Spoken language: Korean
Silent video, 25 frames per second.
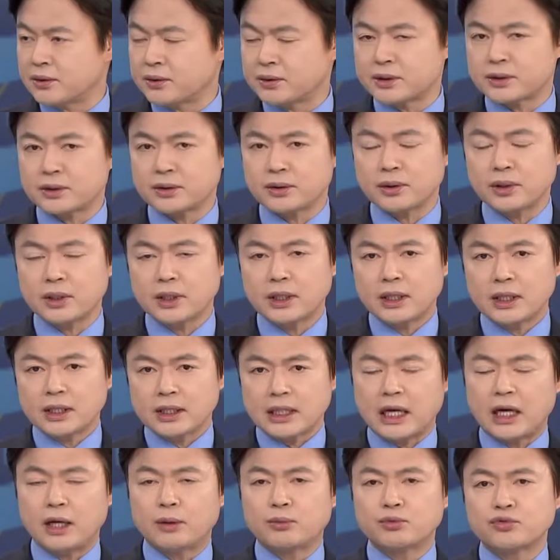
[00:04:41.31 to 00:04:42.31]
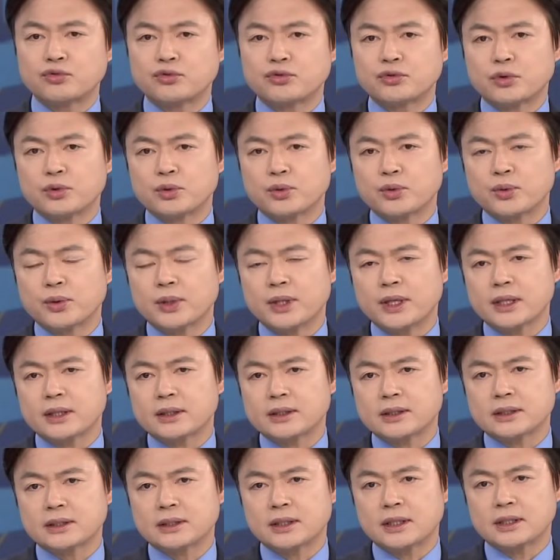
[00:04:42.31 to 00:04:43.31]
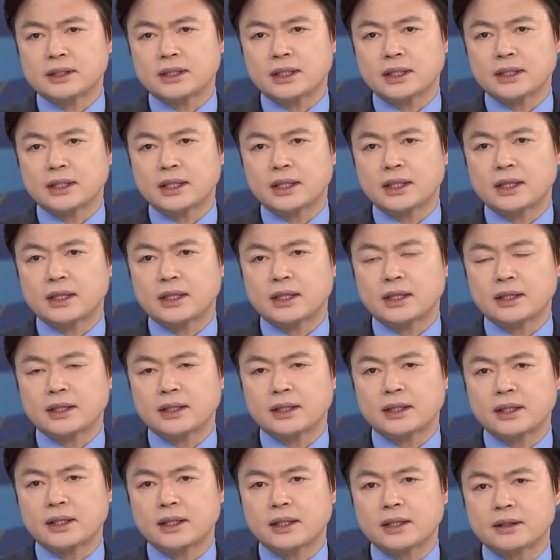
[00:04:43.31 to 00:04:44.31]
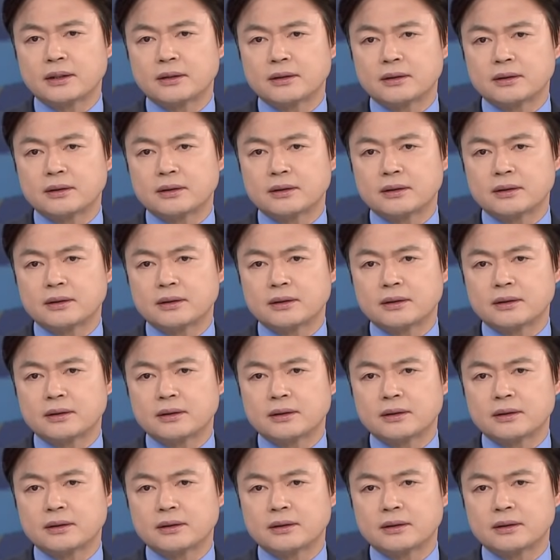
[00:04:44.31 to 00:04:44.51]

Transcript: 그래서 다음 주 정도에 그 신당 창당에 대한